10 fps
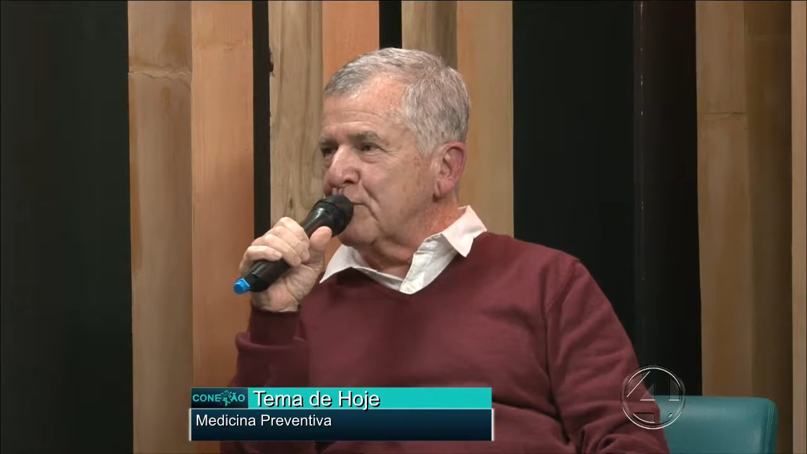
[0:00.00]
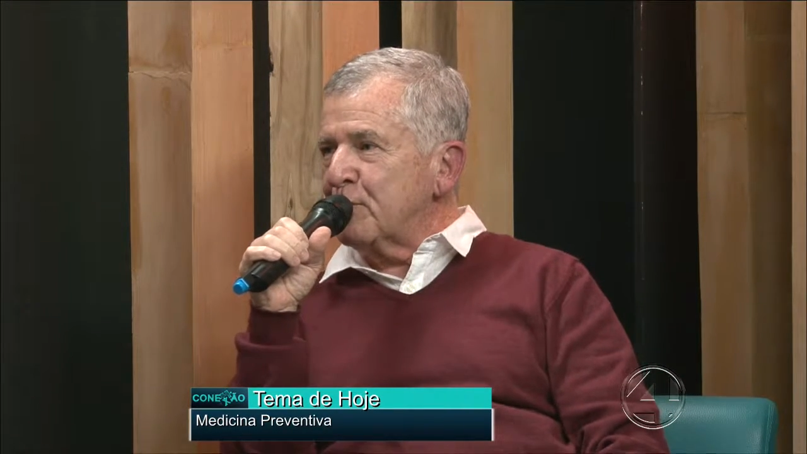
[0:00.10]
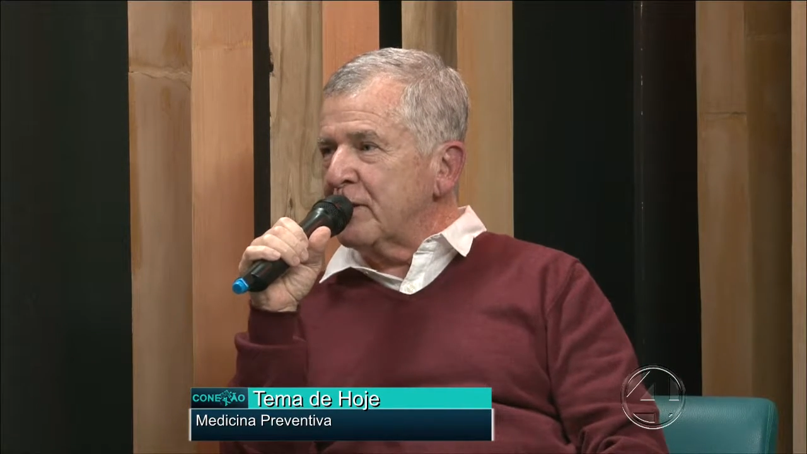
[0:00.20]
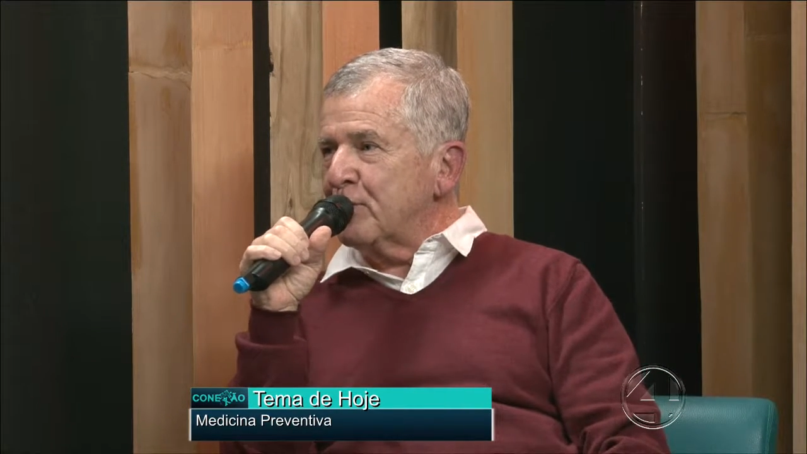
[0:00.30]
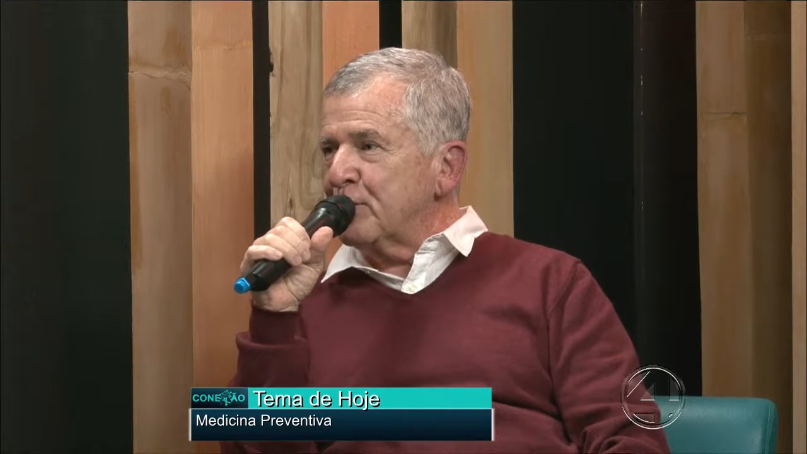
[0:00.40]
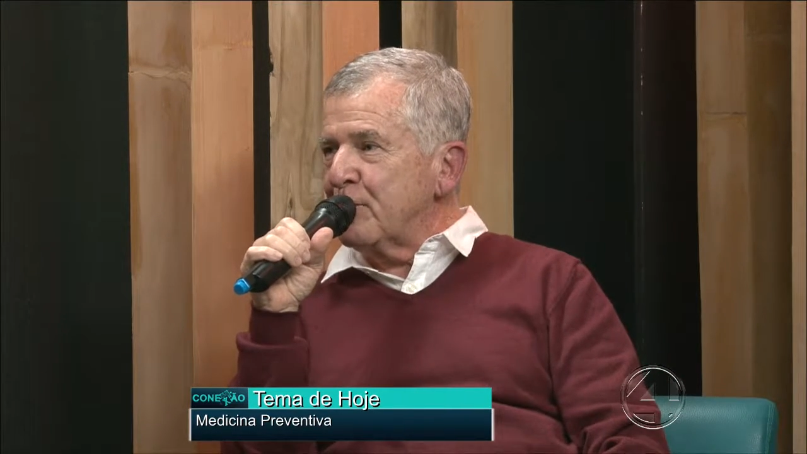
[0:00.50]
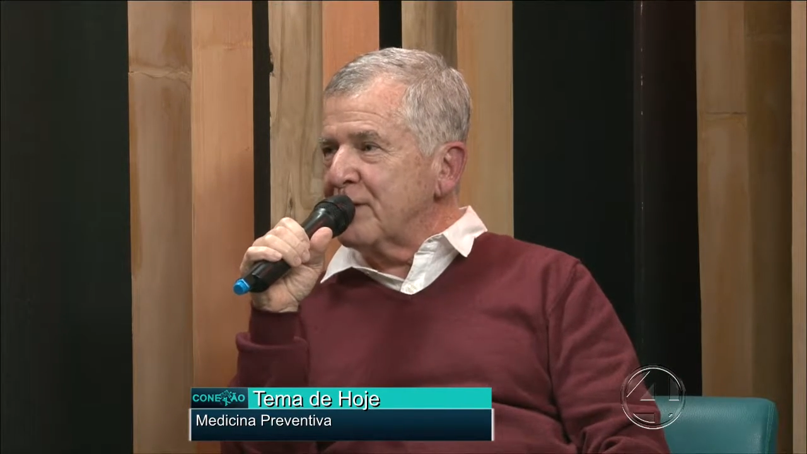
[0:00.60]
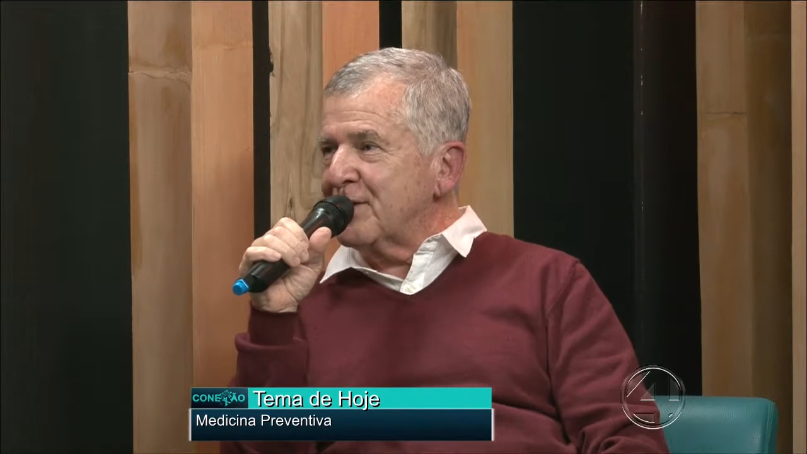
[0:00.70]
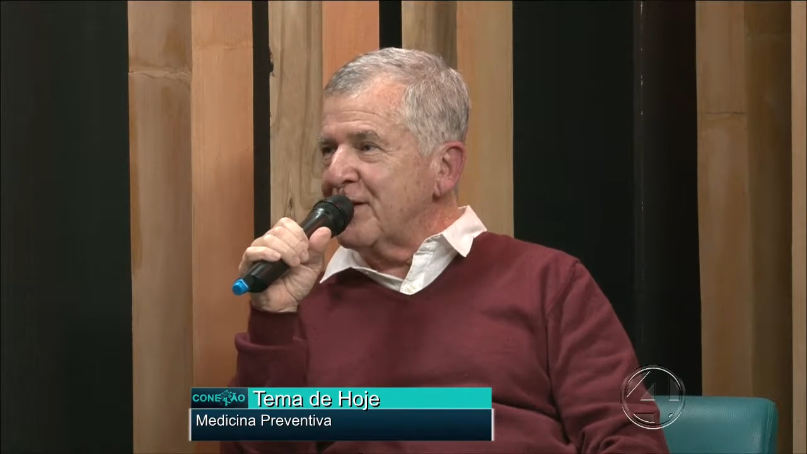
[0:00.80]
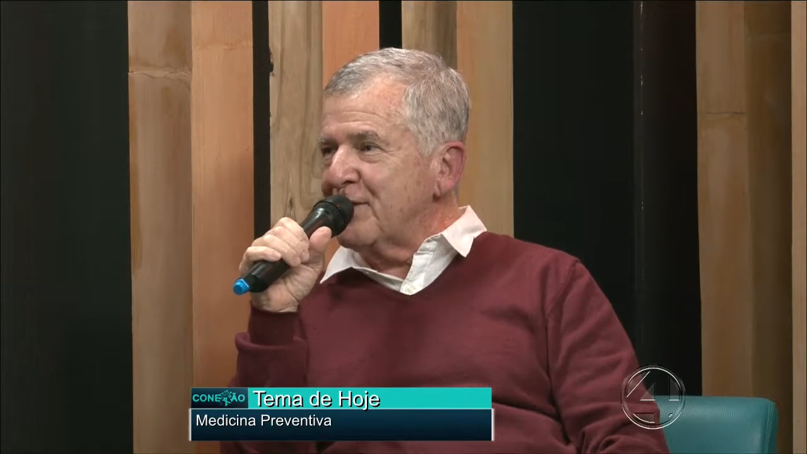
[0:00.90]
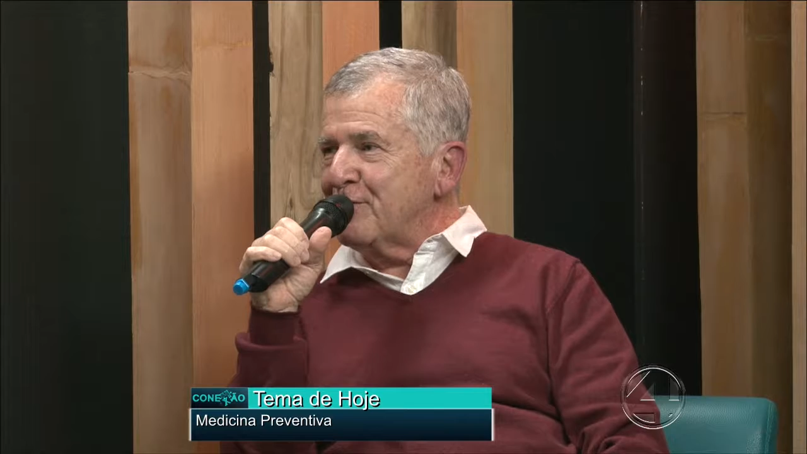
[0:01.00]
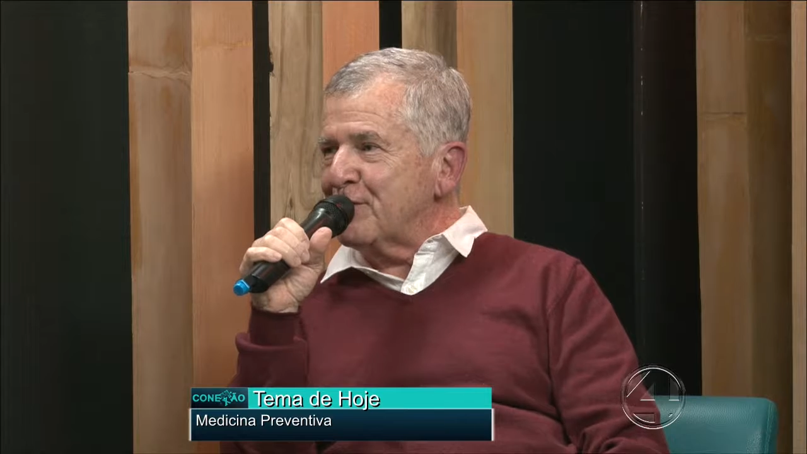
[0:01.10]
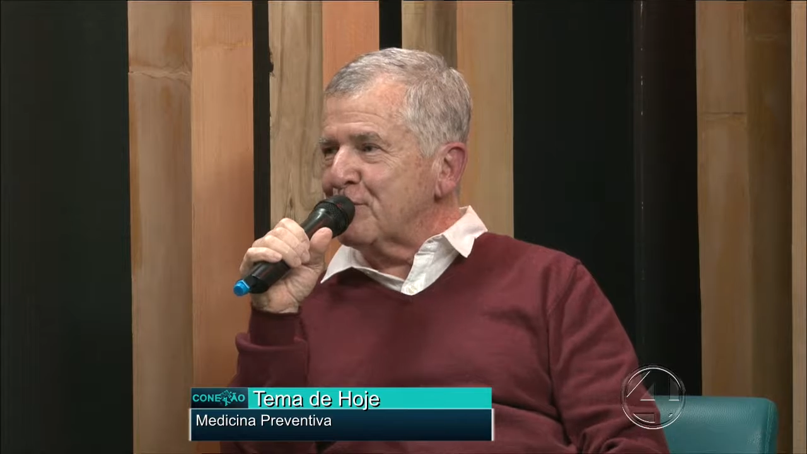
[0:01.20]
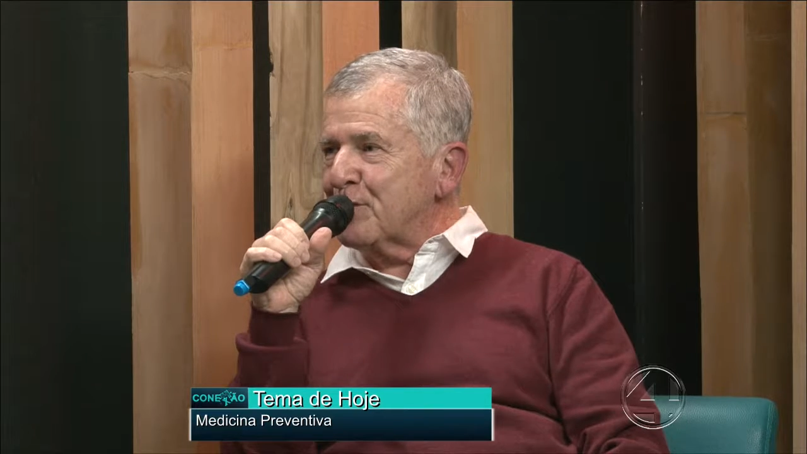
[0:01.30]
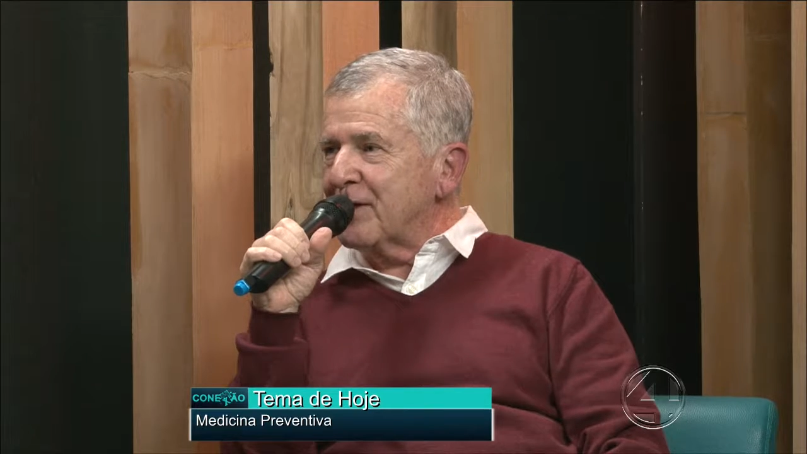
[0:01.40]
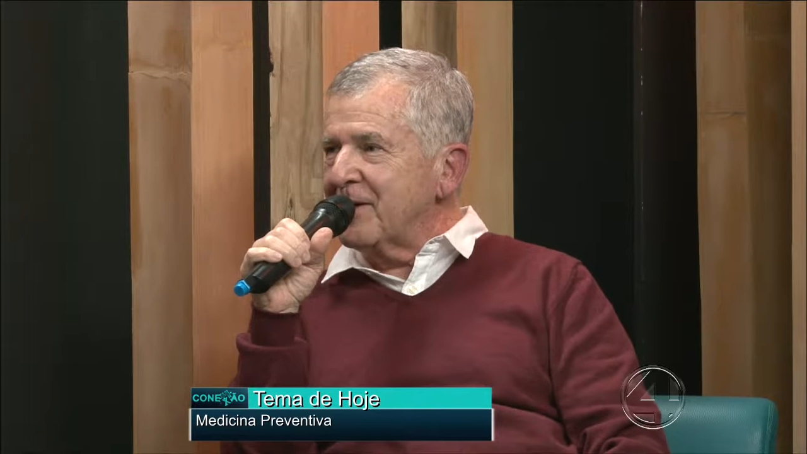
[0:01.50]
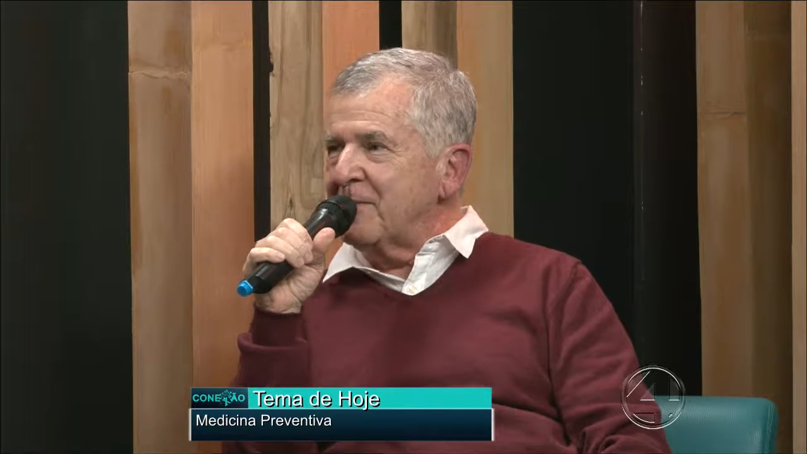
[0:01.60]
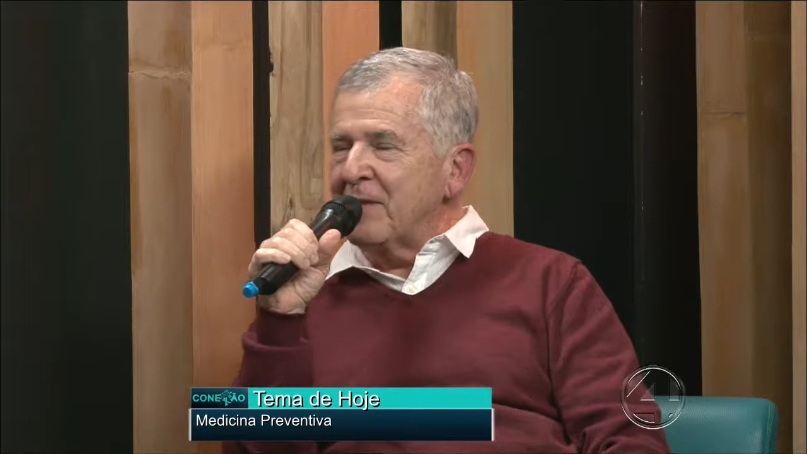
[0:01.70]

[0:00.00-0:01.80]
um dos plantões mais terríveis, porque